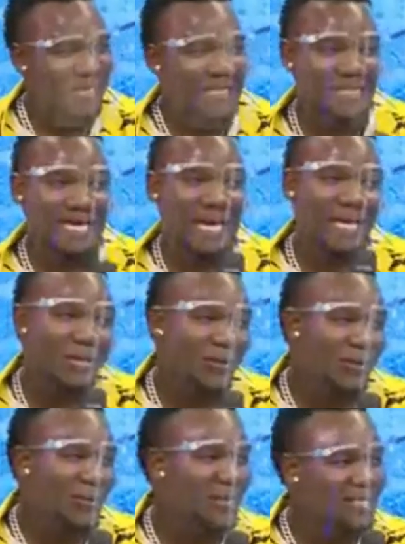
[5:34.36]
Daí
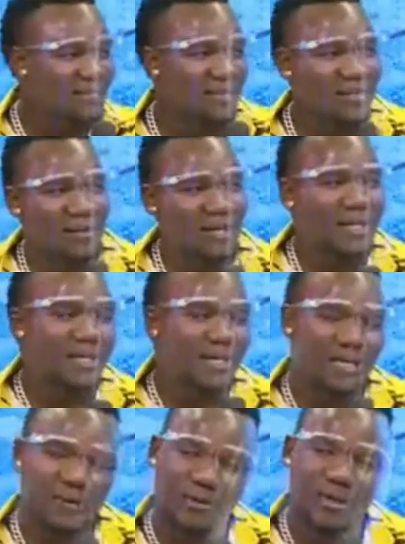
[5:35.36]
o mais velho,
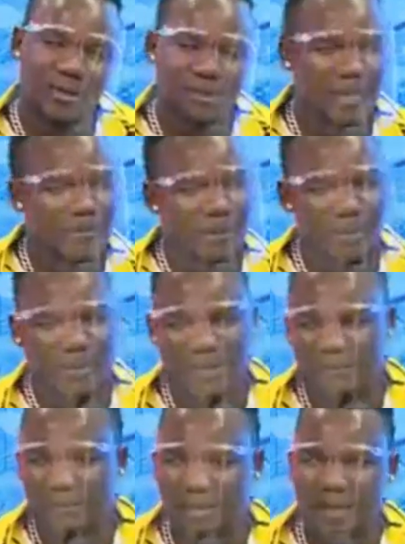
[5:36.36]
o gato que é pá, é
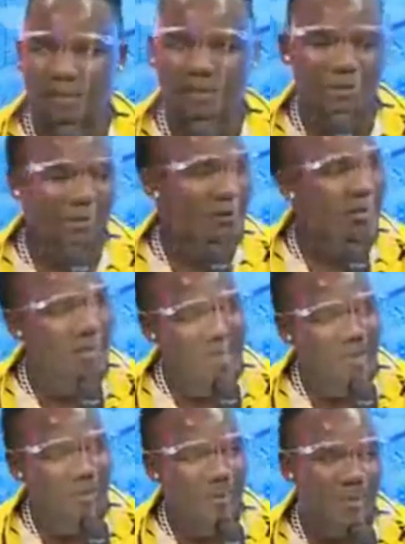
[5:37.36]
verdade, esse jovem aqui
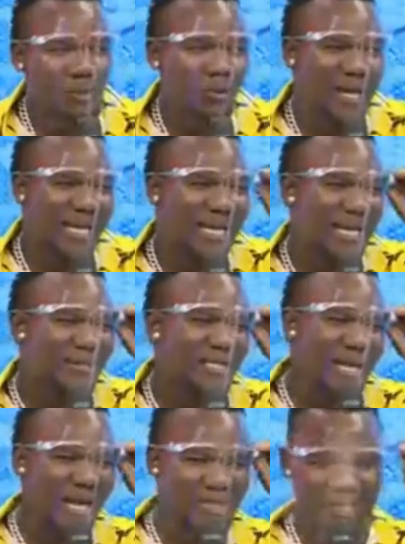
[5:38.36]
canta bem, mas com aquela
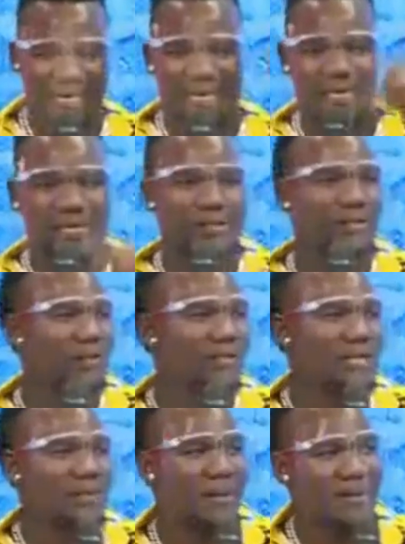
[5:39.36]
será que esse jovem
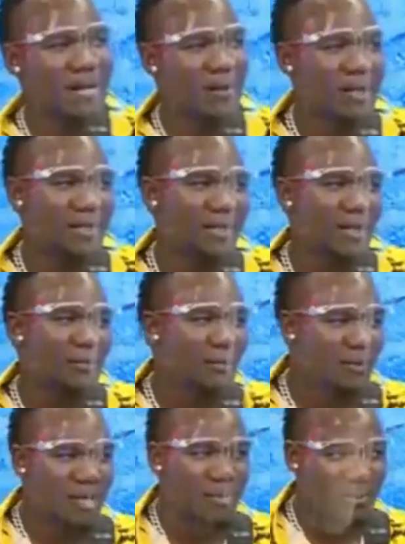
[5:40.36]
está preparado? Entrar no
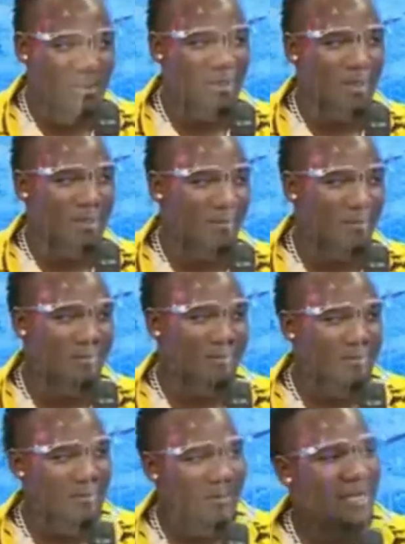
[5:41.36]
mundo da música, tá vendo?
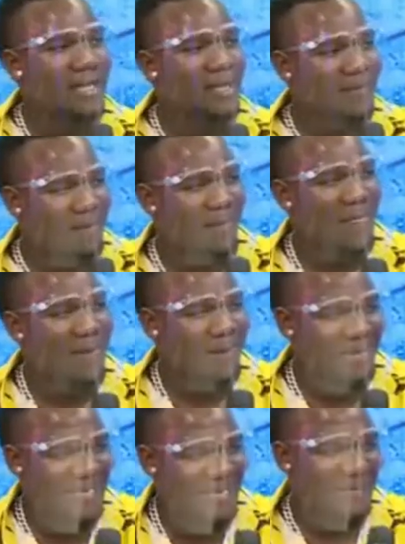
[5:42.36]
Mas já sabia que
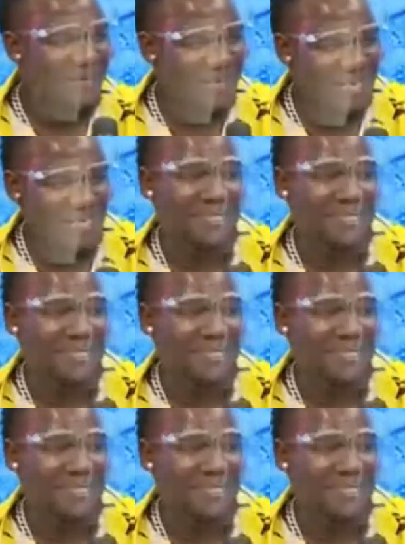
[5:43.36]
eras tu e as.